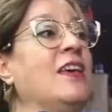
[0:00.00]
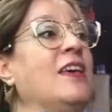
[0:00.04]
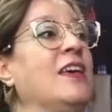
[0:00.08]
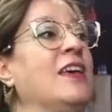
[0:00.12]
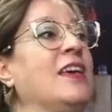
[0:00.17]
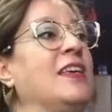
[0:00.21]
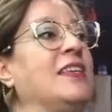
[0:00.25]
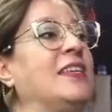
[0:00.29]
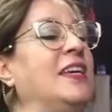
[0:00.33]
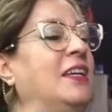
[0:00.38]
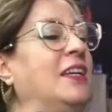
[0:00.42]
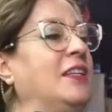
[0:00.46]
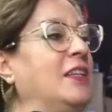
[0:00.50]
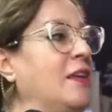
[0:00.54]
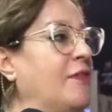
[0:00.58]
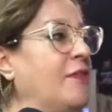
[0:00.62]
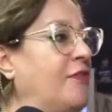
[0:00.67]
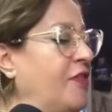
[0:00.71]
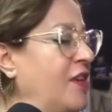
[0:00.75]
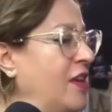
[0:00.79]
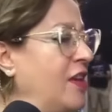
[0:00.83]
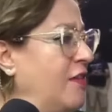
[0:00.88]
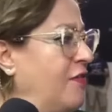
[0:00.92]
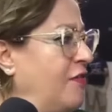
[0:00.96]
يعني
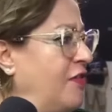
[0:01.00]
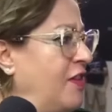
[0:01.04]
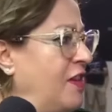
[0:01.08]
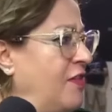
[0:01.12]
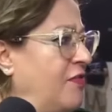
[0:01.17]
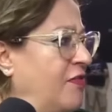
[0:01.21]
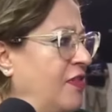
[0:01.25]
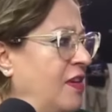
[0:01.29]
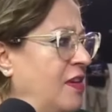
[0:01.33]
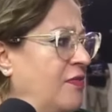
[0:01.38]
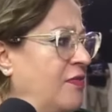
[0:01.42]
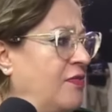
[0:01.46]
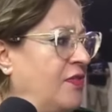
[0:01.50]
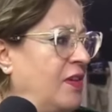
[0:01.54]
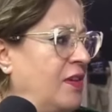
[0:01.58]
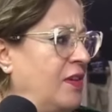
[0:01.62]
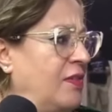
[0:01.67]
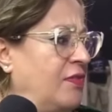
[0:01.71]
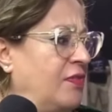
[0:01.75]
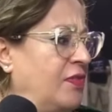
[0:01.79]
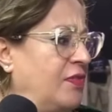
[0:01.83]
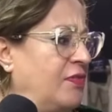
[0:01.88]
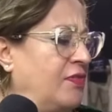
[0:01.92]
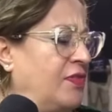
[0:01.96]
في في في
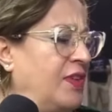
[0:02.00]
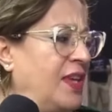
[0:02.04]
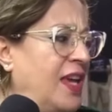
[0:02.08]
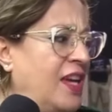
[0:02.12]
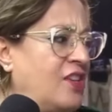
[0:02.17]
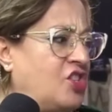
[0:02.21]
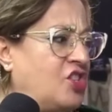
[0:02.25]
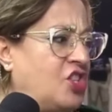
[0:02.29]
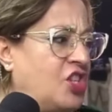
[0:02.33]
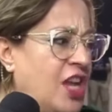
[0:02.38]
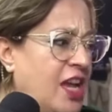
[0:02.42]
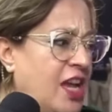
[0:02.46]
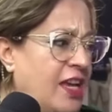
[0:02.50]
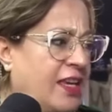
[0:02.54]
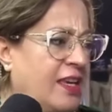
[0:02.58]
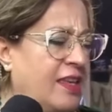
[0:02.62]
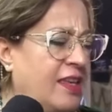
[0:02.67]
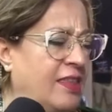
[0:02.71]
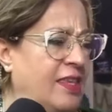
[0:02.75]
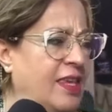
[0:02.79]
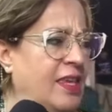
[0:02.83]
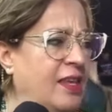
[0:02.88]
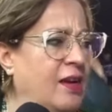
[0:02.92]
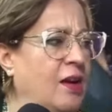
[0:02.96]
في في اشياء
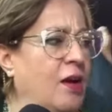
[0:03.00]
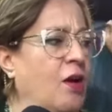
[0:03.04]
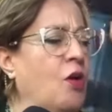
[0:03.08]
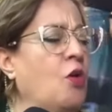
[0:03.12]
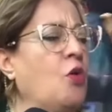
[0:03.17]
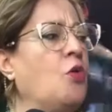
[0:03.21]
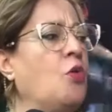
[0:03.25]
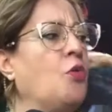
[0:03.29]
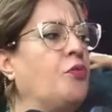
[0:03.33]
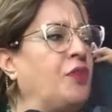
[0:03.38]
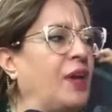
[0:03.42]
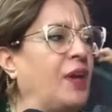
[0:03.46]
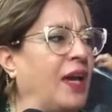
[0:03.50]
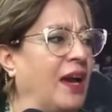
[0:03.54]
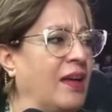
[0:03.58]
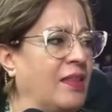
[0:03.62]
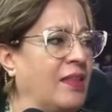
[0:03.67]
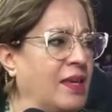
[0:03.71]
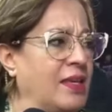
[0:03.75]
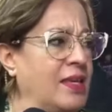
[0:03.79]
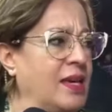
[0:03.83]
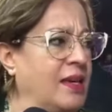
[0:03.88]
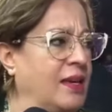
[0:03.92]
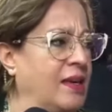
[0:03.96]
كثيره وفي
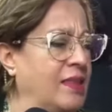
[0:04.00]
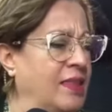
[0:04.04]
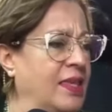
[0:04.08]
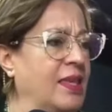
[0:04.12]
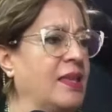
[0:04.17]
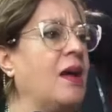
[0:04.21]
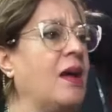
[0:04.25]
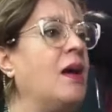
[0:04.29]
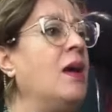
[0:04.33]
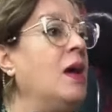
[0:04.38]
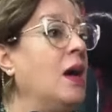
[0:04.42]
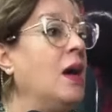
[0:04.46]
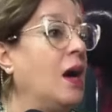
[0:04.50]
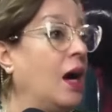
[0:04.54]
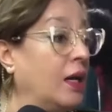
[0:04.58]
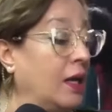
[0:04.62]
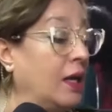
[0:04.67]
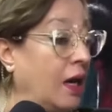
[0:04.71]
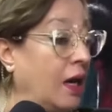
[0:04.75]
قضايا كثيره على